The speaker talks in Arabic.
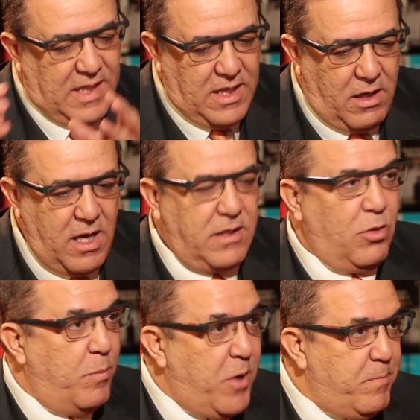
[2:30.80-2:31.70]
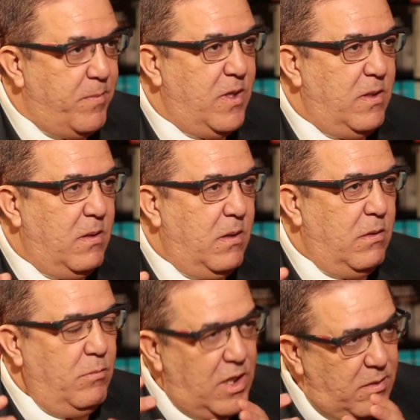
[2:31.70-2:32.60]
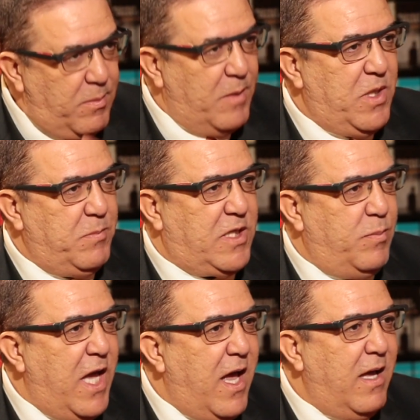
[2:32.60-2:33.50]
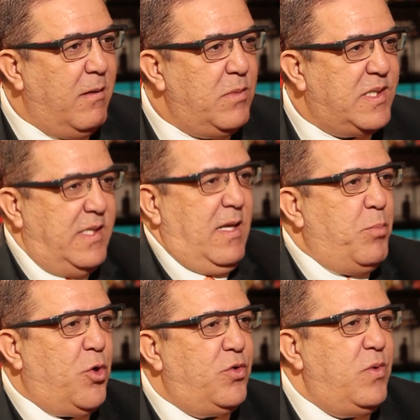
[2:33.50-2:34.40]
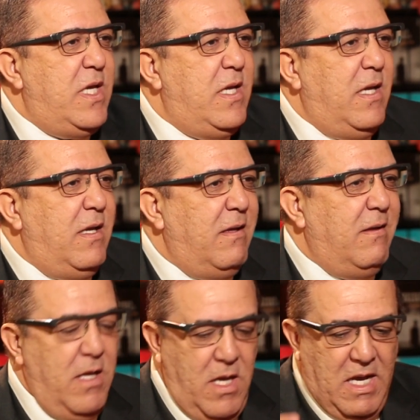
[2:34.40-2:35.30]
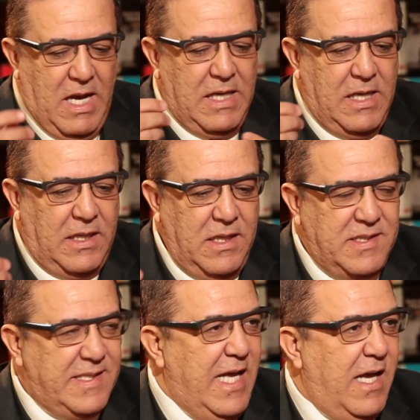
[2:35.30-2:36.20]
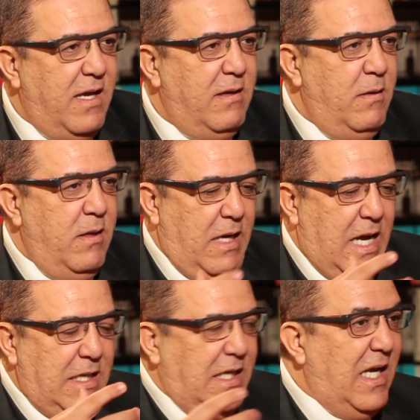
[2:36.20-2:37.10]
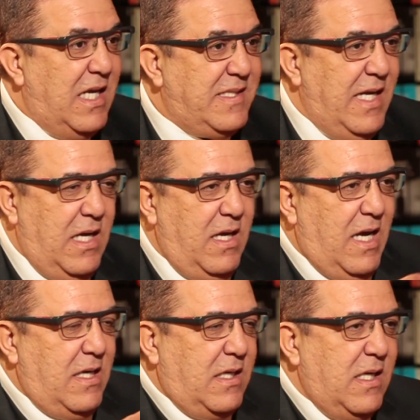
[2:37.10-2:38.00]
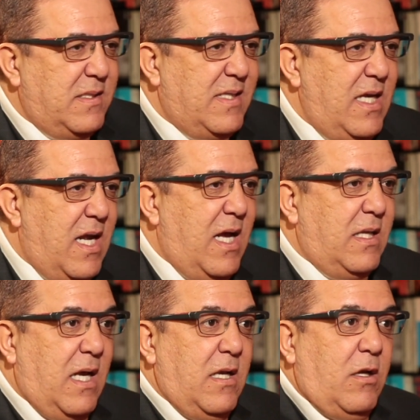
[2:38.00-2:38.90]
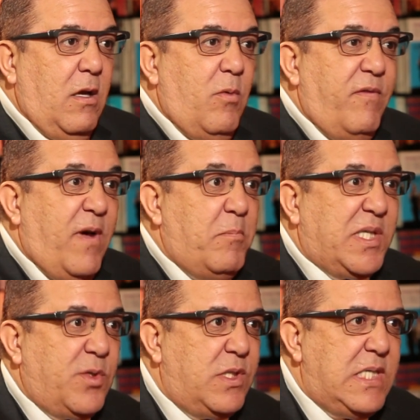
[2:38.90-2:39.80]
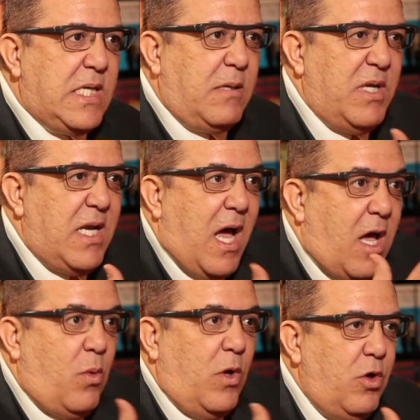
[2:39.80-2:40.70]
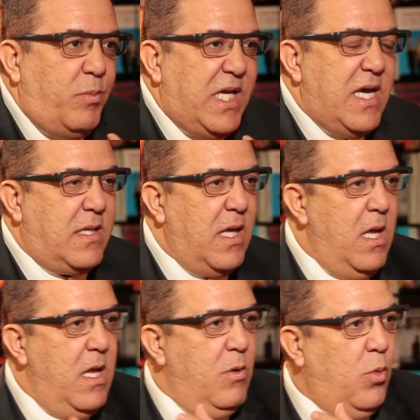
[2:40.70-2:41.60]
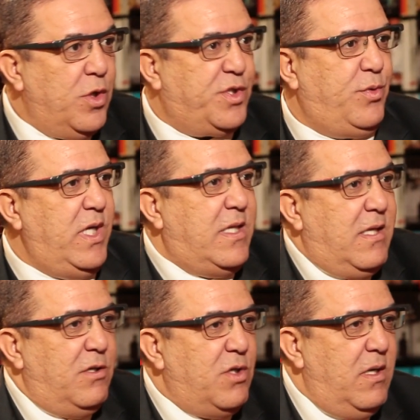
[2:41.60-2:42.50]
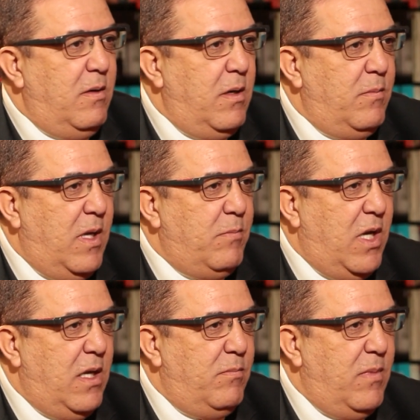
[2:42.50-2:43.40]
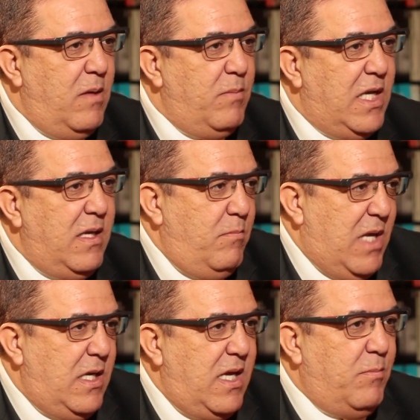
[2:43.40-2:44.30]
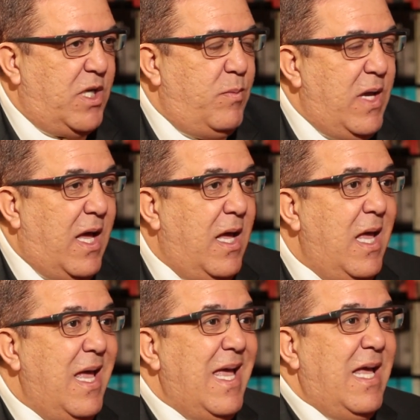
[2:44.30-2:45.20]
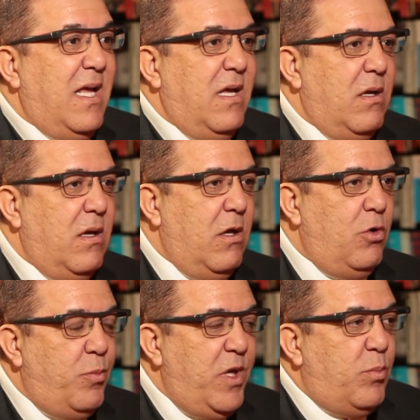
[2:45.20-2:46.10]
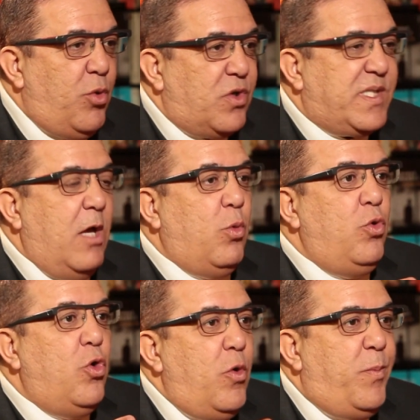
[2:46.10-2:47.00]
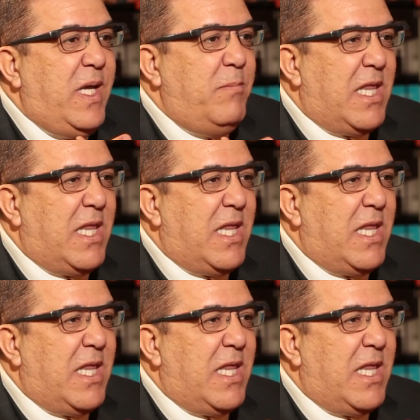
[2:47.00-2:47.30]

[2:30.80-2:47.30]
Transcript: سيارات وباب نعم بالطبيعه سي ان برودوي نعم عندك السلاح عندك الاسلحه عندك السيارات عندك فارماسوتيك من اقوى اللوبيات وول ستريت لوبي صناعه الادويه الماليه بالطبيعه لوبي البورصه لوبي البورصه ولوبي